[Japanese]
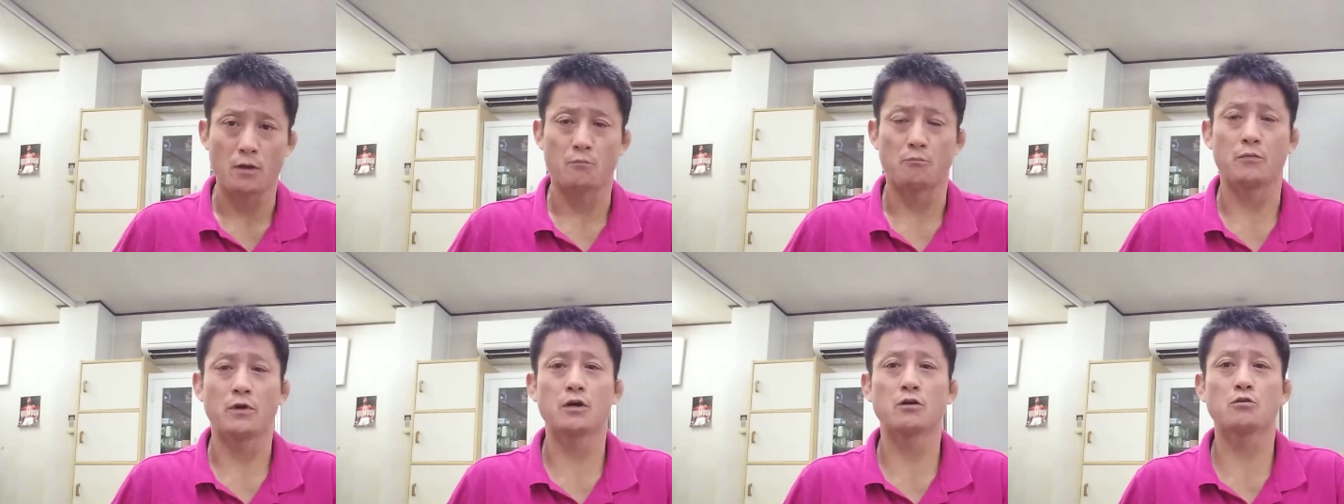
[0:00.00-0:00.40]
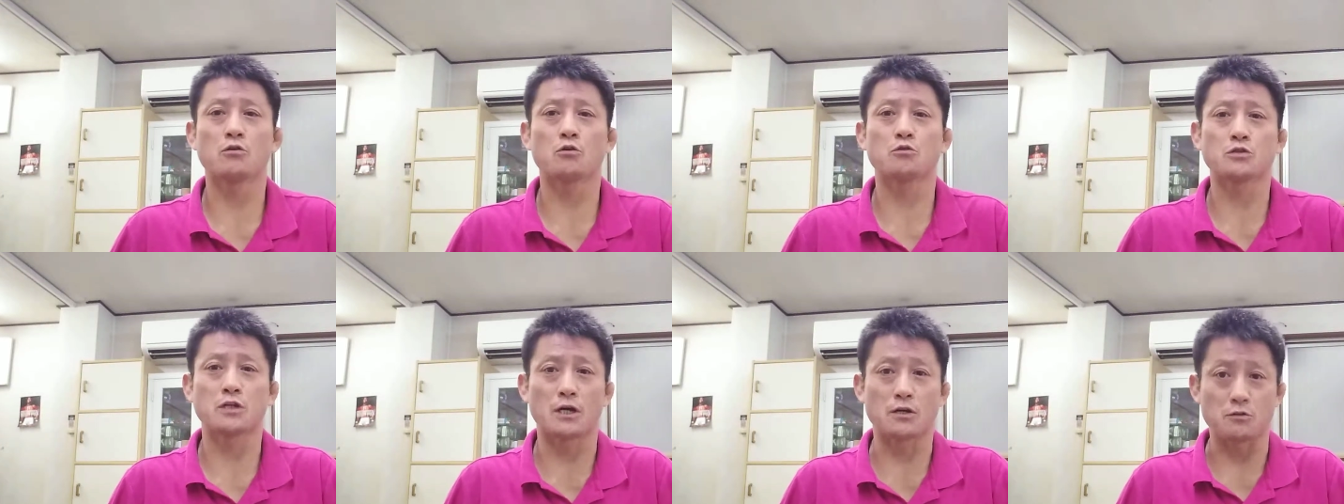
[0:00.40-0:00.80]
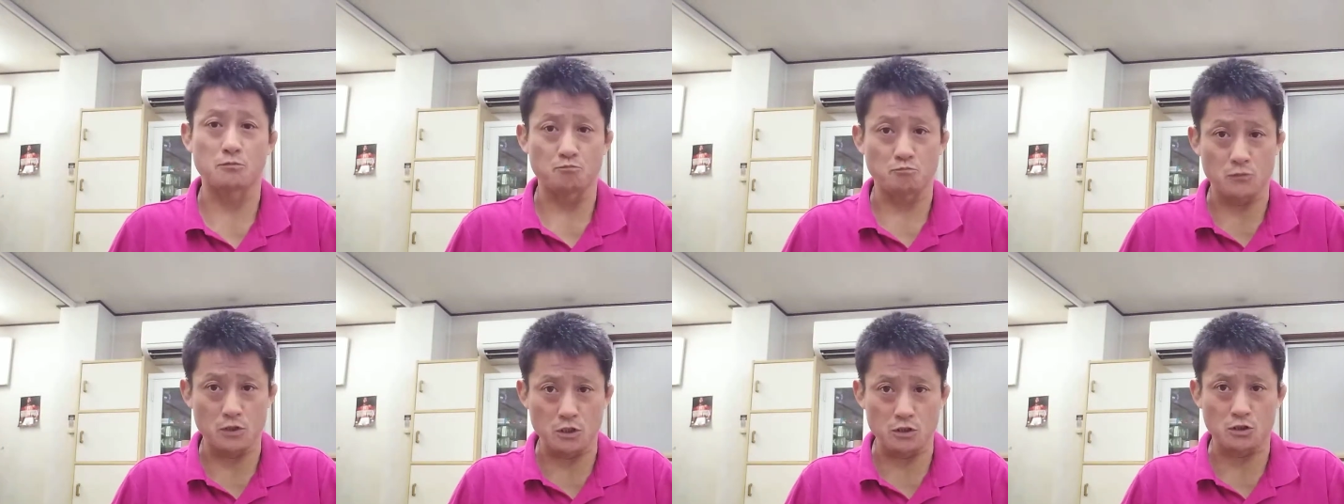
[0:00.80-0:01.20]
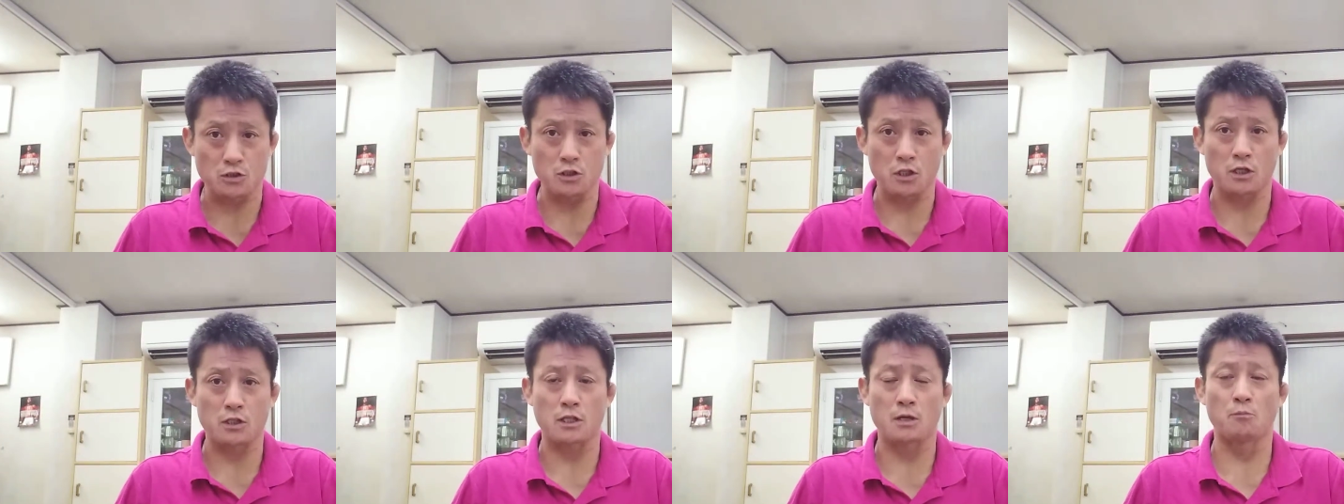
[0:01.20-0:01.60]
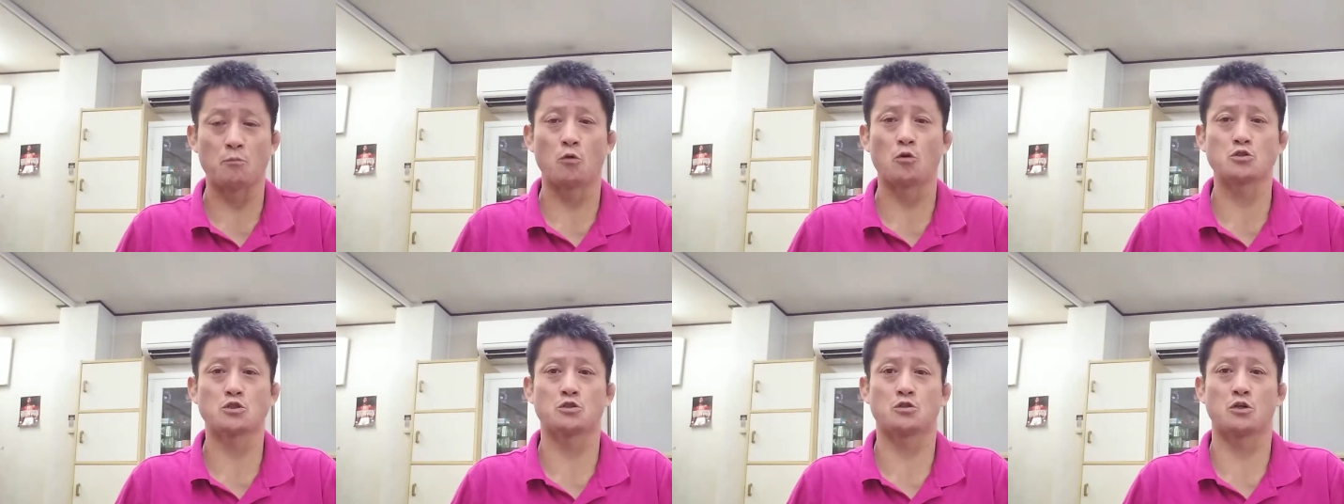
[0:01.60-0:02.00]
目黒区にある自律神経専
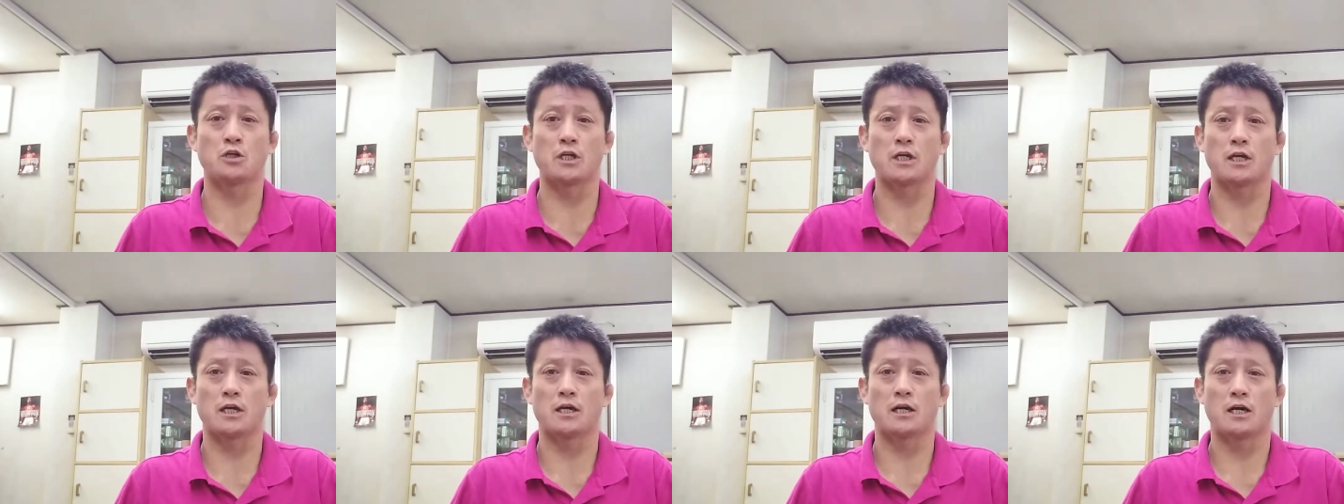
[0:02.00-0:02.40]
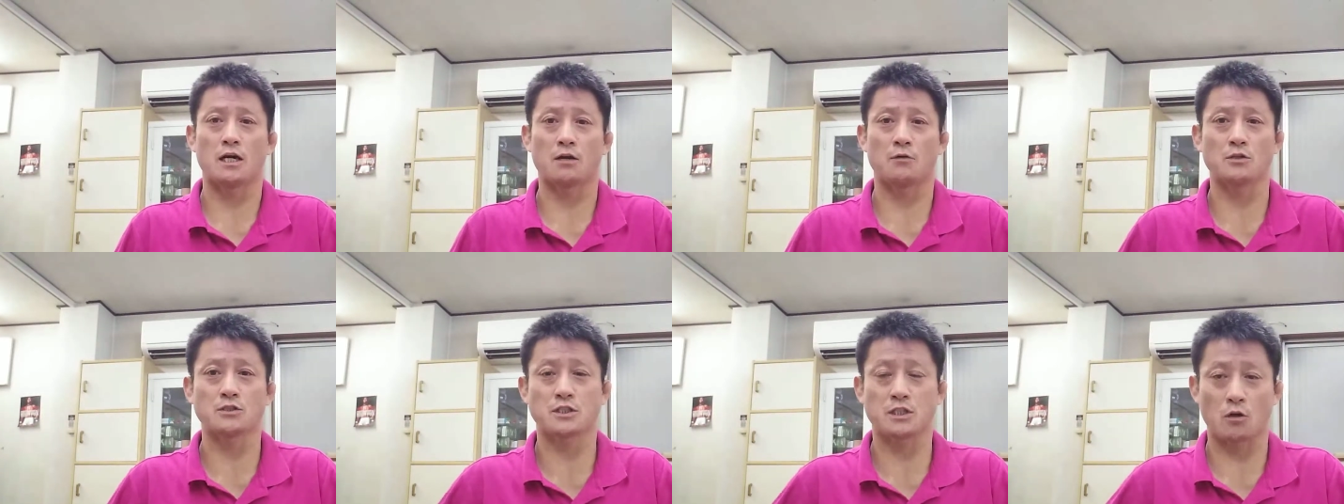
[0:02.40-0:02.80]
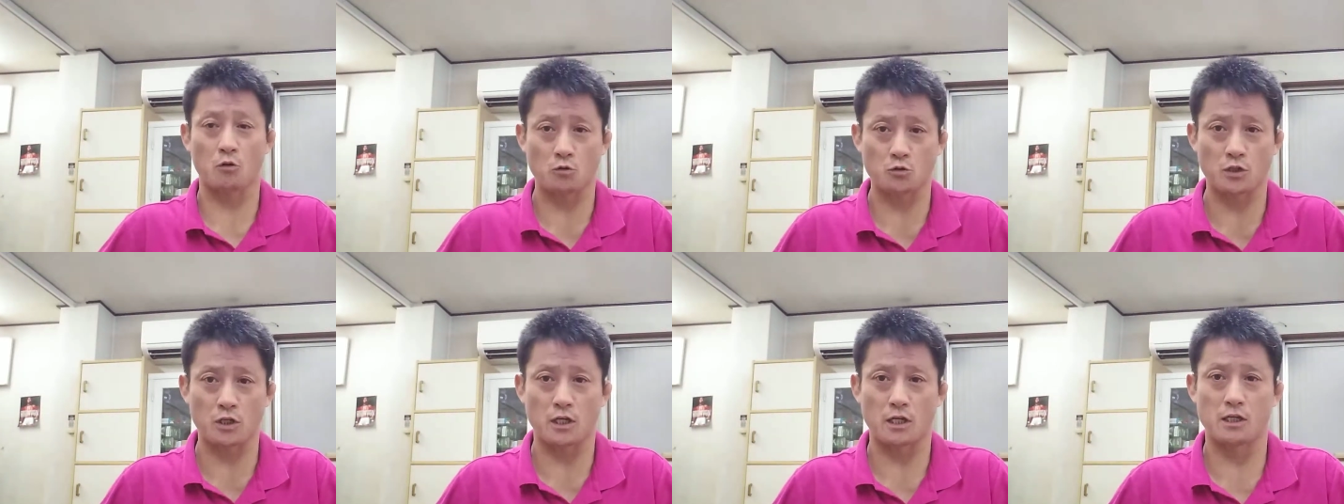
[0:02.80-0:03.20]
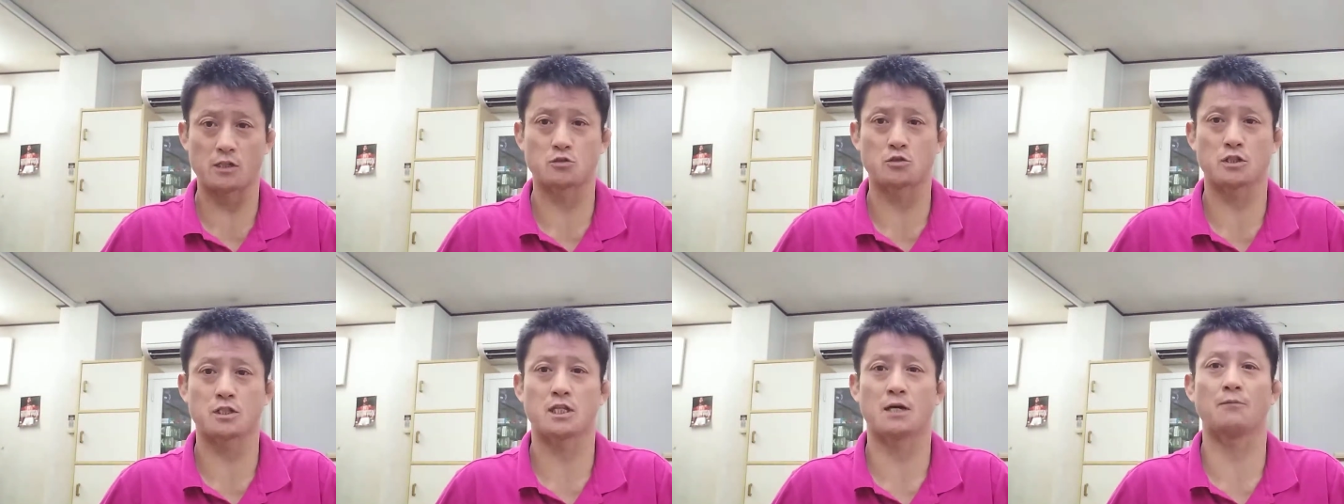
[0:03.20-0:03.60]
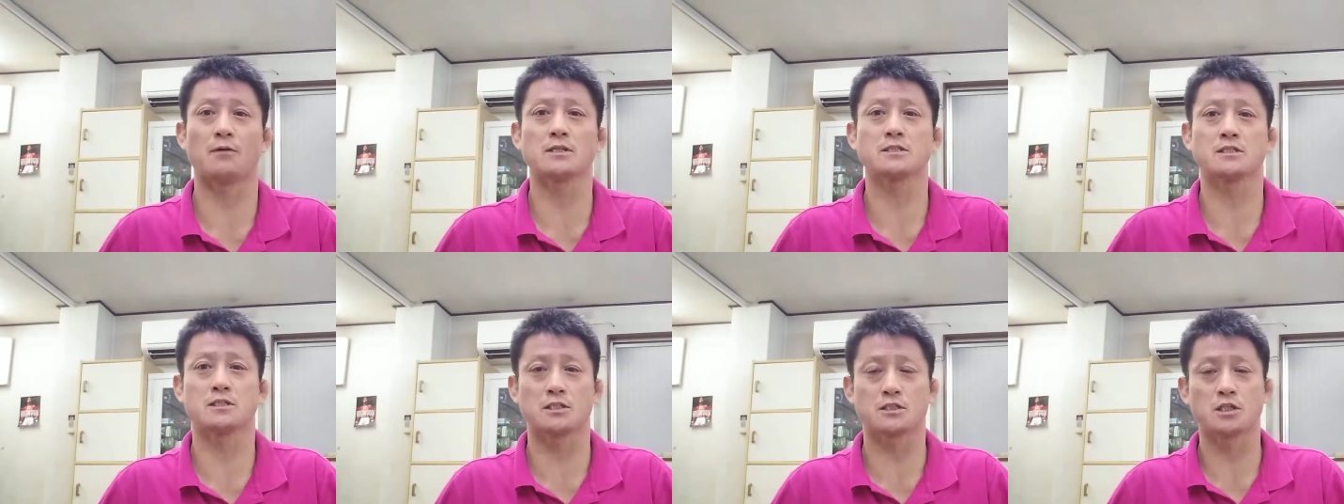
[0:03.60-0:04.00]
門治療院原町接骨院院長久
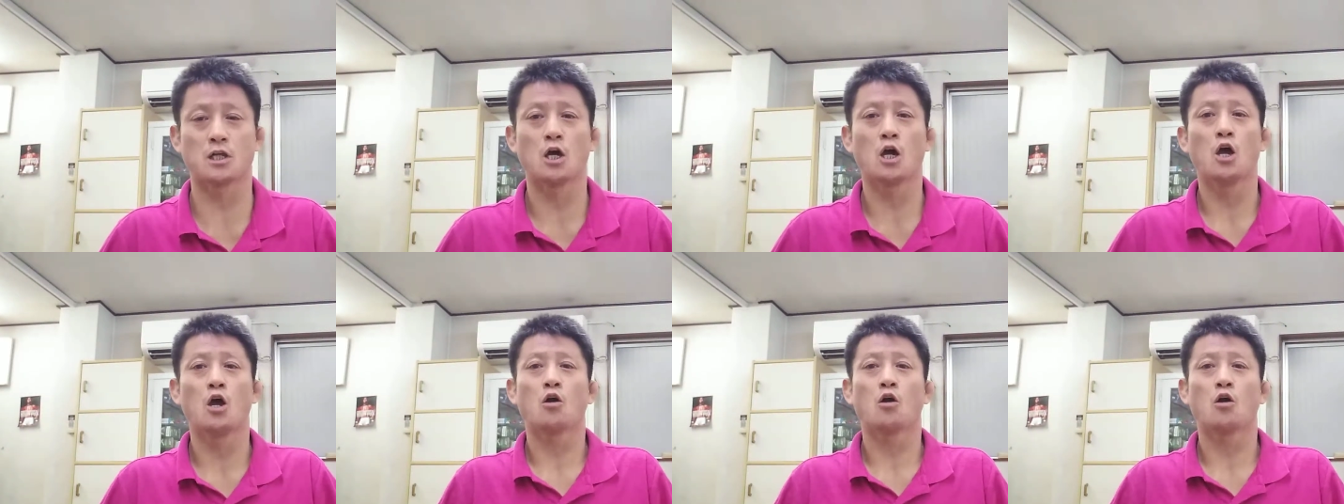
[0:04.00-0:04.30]
松です。